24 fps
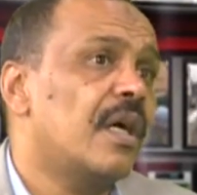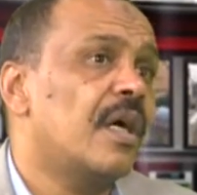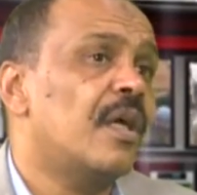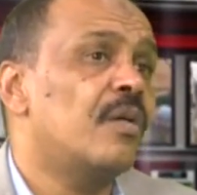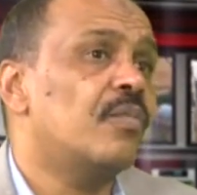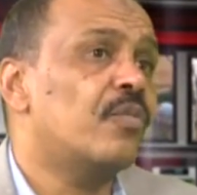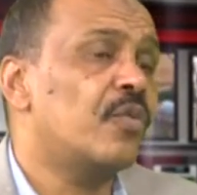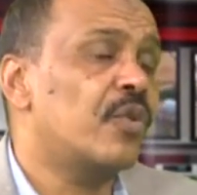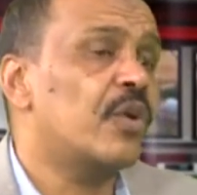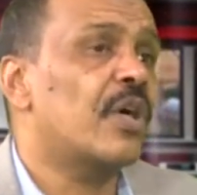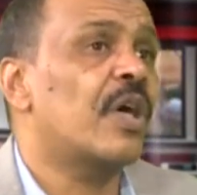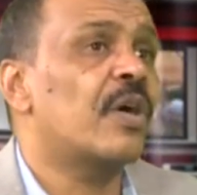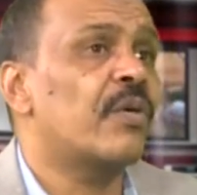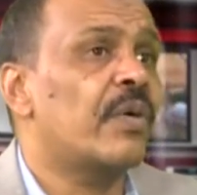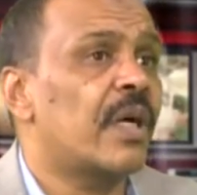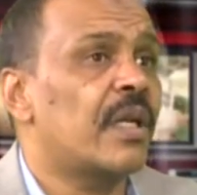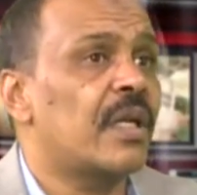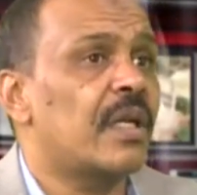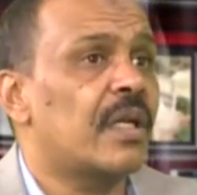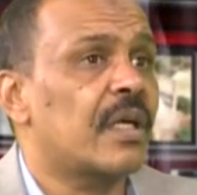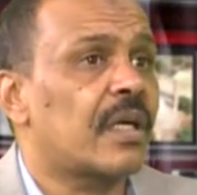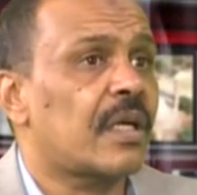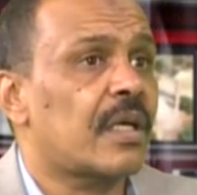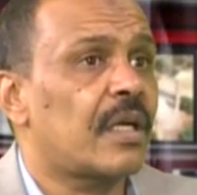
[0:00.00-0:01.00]
المناوئة
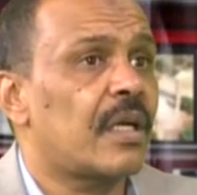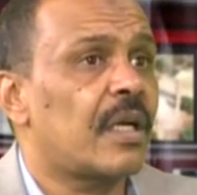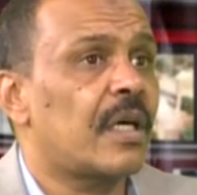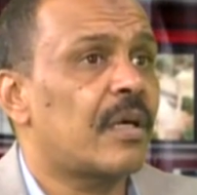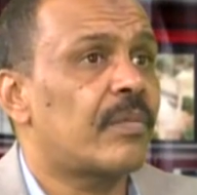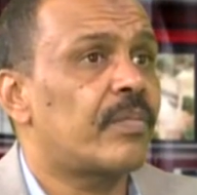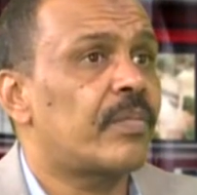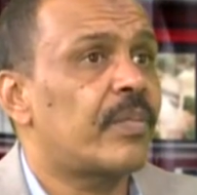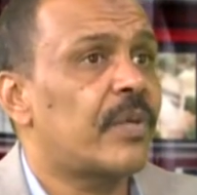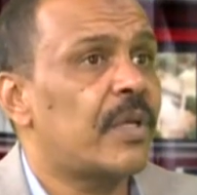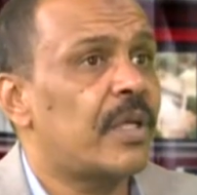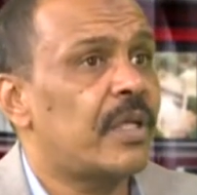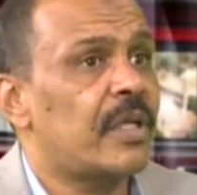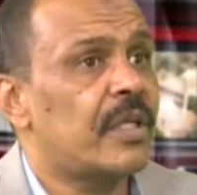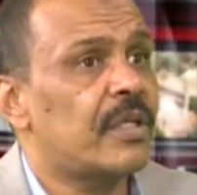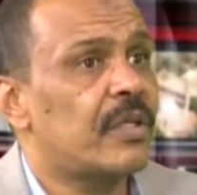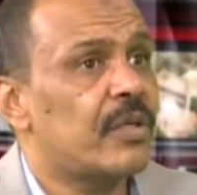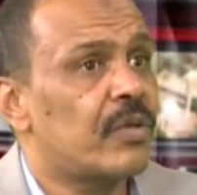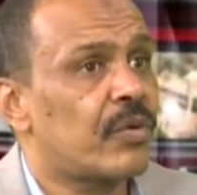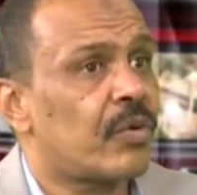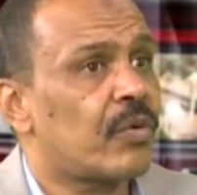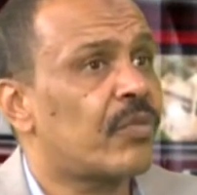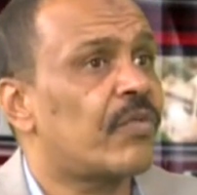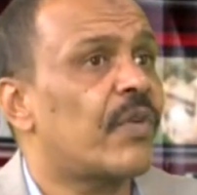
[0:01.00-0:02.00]
للانقلاب
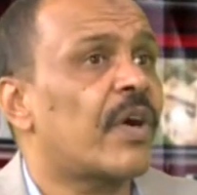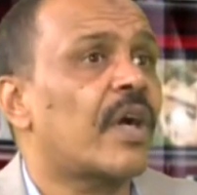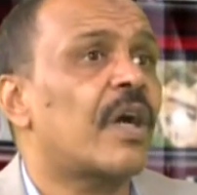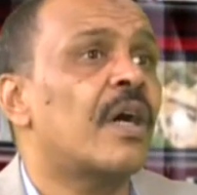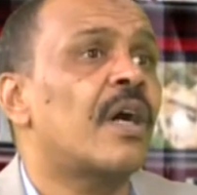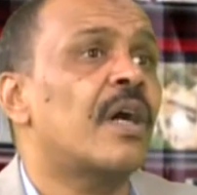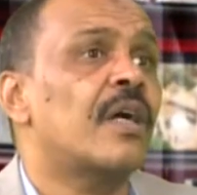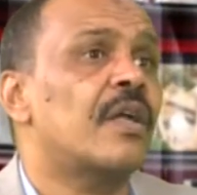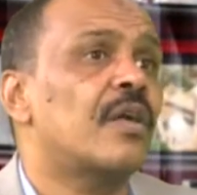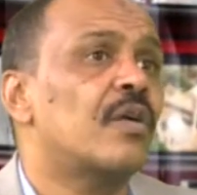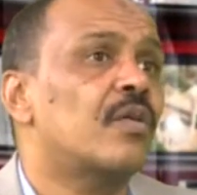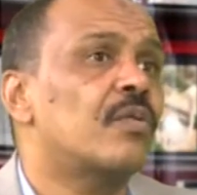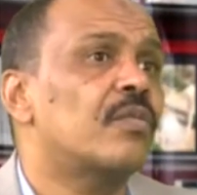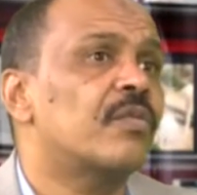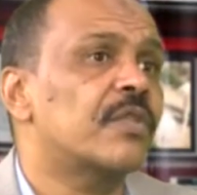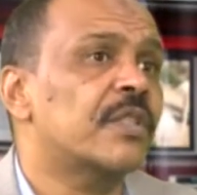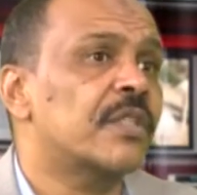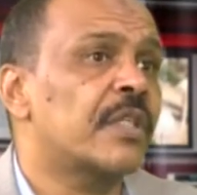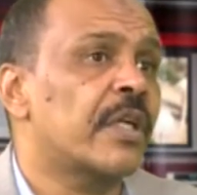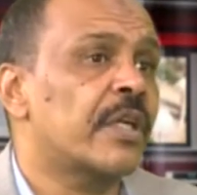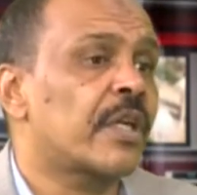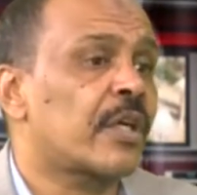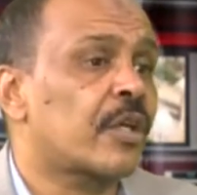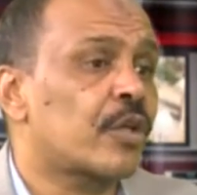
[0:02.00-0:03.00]
لرفقاء لهم في
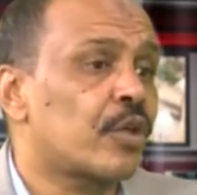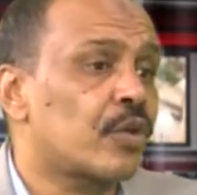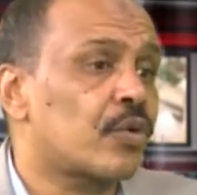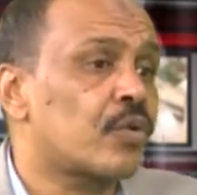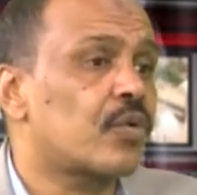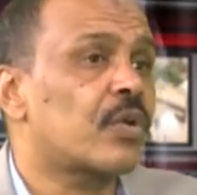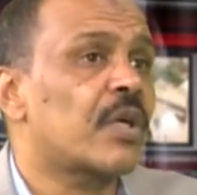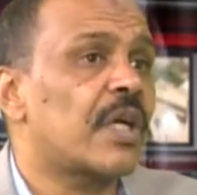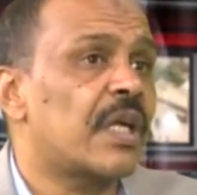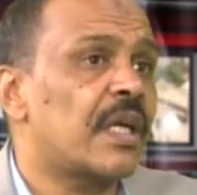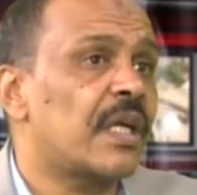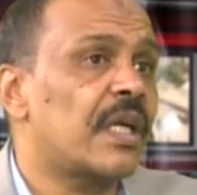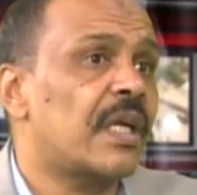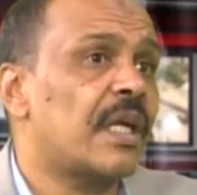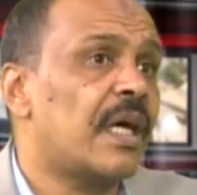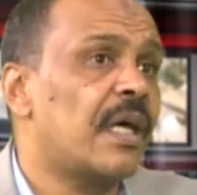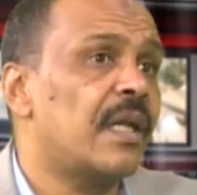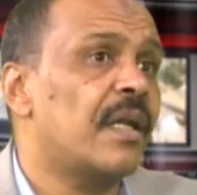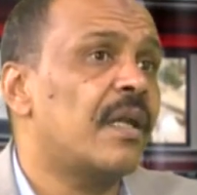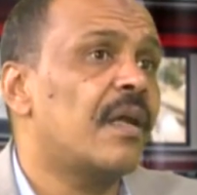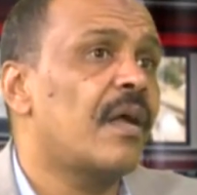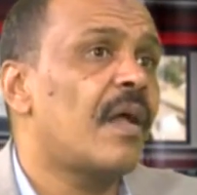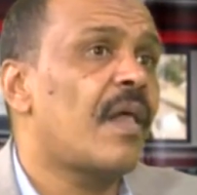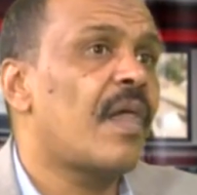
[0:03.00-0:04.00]
الطريق يرون أن
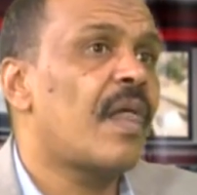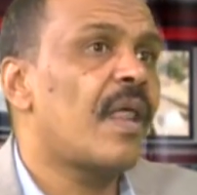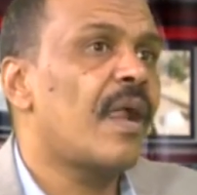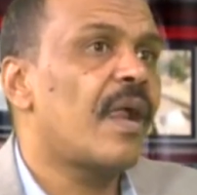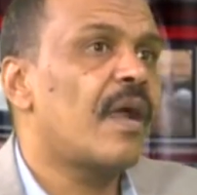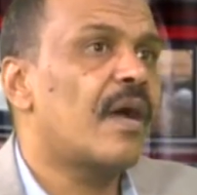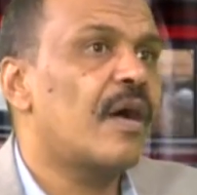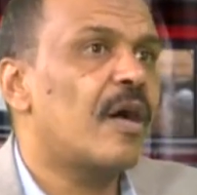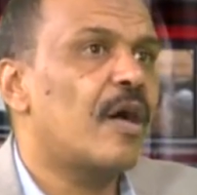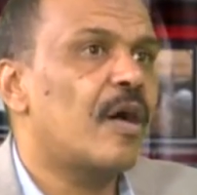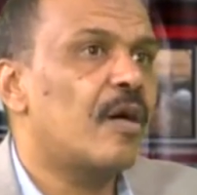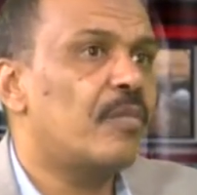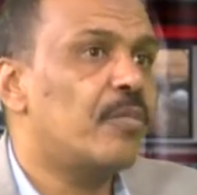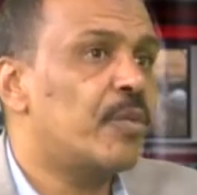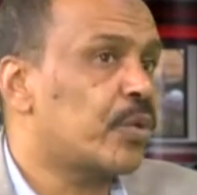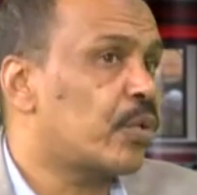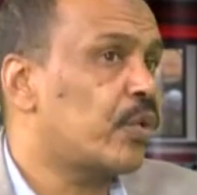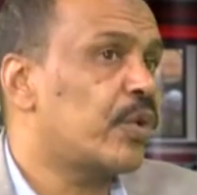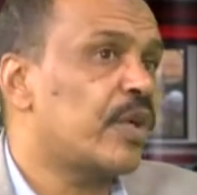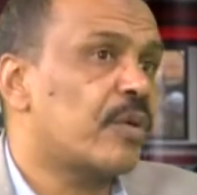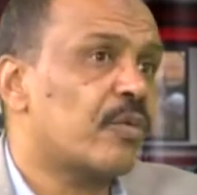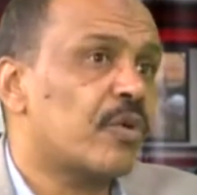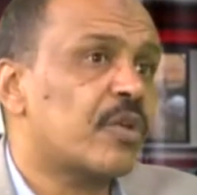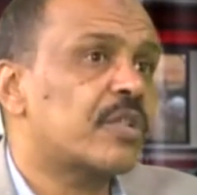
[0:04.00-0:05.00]
الحل
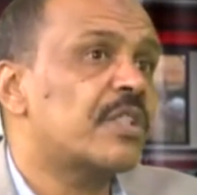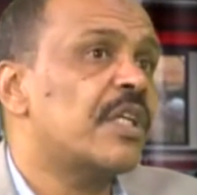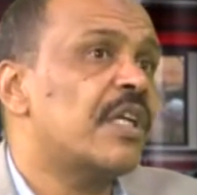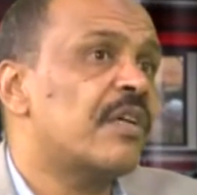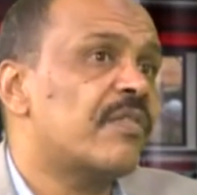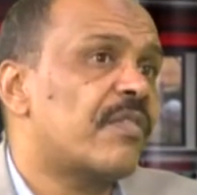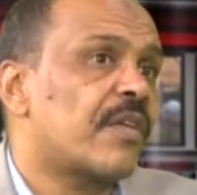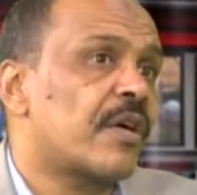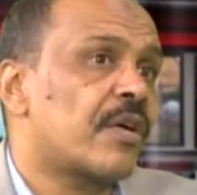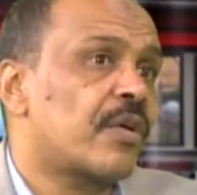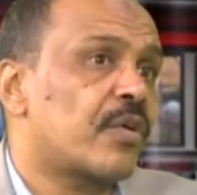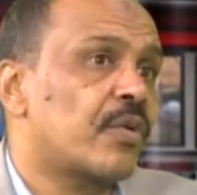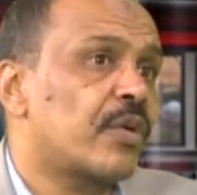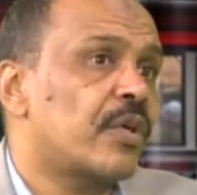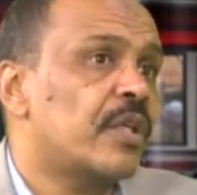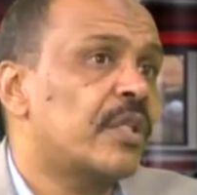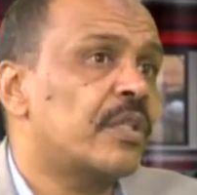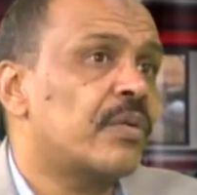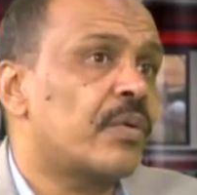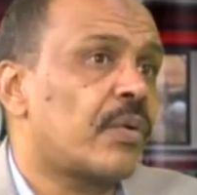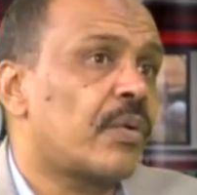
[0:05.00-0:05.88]
برؤية مختلفة عن رؤية